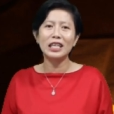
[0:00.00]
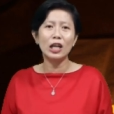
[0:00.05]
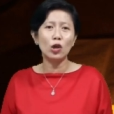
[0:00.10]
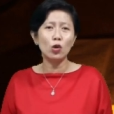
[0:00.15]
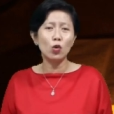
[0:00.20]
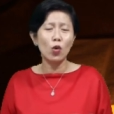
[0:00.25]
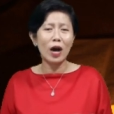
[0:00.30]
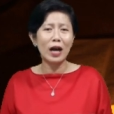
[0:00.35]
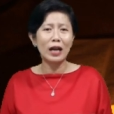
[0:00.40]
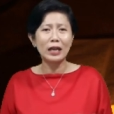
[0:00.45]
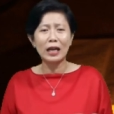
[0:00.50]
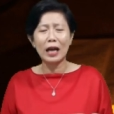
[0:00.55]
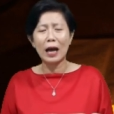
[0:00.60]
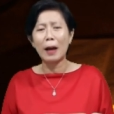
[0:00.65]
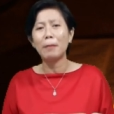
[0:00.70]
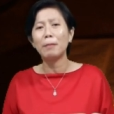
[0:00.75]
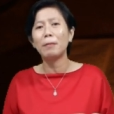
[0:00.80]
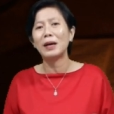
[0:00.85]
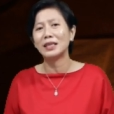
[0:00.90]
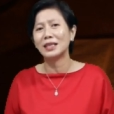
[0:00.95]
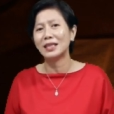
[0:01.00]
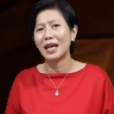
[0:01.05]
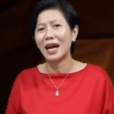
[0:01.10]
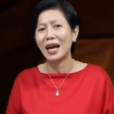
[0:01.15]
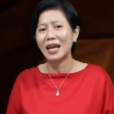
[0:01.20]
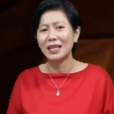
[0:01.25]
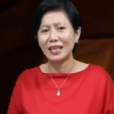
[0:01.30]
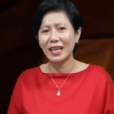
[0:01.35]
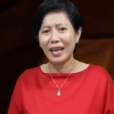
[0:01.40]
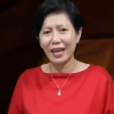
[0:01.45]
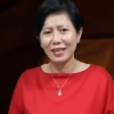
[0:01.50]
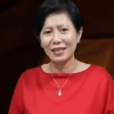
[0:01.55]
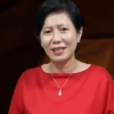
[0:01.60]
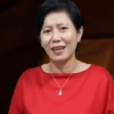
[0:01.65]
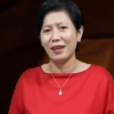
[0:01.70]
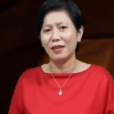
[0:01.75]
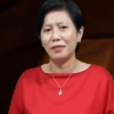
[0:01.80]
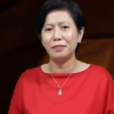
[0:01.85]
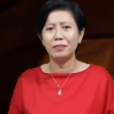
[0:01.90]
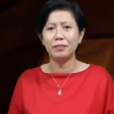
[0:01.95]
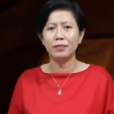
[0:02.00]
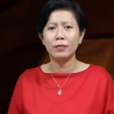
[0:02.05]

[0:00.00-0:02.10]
keluarga pasangan genya.